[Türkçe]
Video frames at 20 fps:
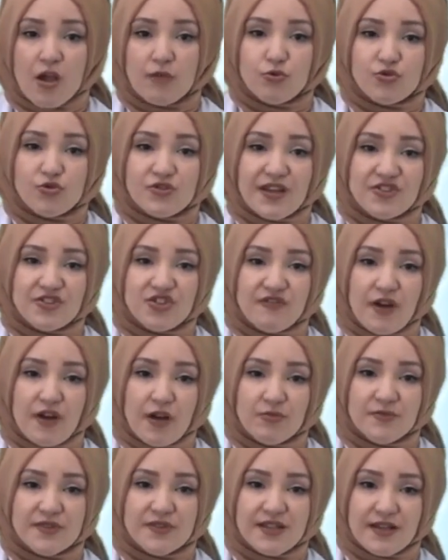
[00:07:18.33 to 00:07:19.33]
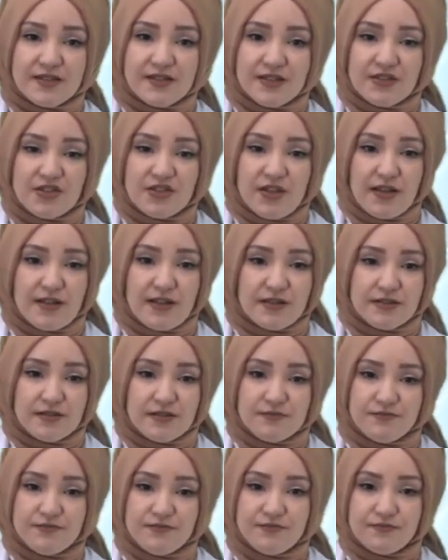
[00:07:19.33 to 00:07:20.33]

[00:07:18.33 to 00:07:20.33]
Bu yüzden cevabımız A seçeneğidir.